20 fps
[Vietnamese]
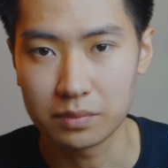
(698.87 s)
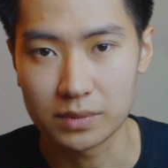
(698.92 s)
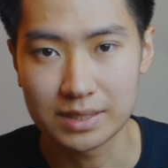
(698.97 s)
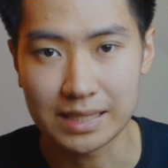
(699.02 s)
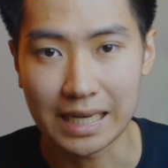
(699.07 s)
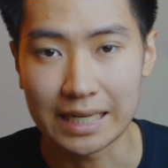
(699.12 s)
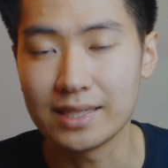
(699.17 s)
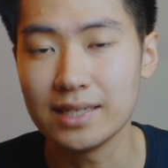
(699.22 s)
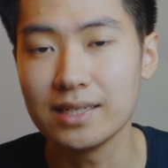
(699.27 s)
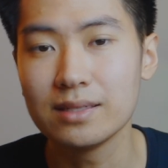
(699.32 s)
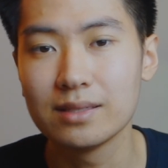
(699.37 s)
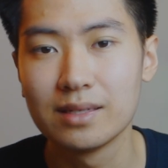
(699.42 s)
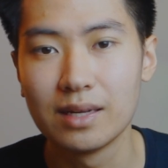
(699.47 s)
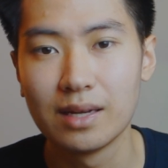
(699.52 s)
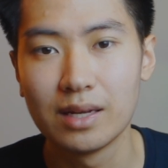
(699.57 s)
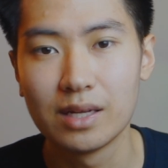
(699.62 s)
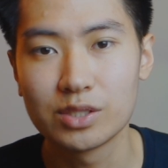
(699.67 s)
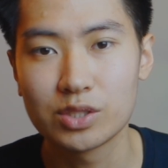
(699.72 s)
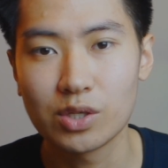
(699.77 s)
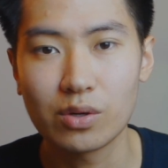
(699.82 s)
giải thích
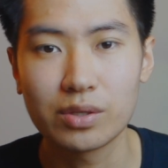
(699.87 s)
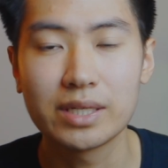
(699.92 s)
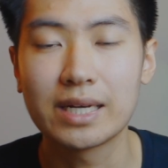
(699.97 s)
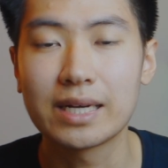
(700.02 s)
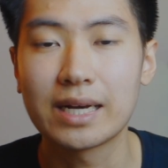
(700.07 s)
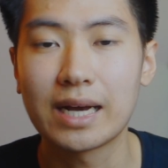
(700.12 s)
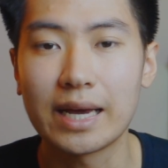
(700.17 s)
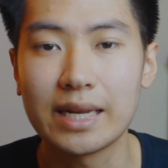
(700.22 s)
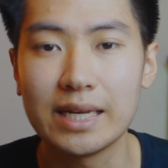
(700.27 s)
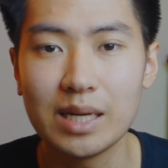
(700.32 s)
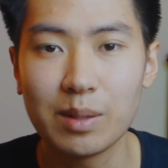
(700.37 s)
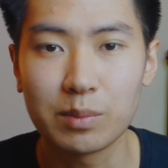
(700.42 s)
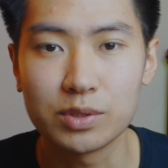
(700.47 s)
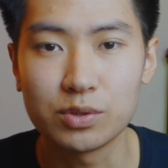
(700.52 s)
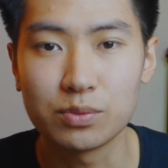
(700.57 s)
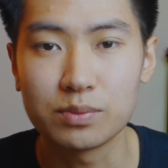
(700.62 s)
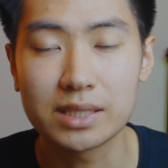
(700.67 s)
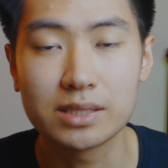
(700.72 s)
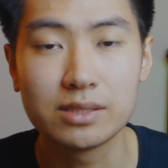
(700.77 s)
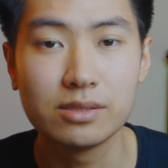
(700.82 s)
cho những cái khái niệm mà
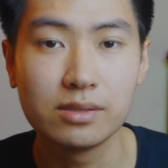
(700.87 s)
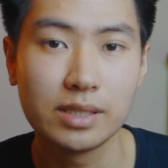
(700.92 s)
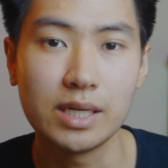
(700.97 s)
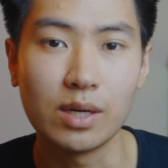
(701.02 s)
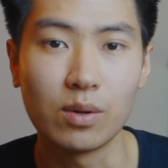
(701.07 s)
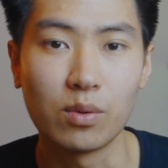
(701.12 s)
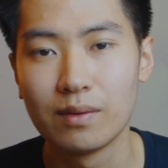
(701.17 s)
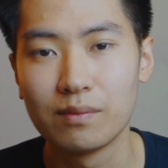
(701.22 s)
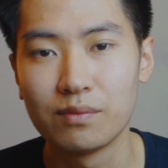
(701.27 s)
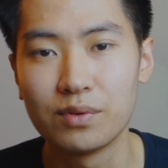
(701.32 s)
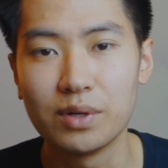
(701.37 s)
chúng ta chưa hiểu.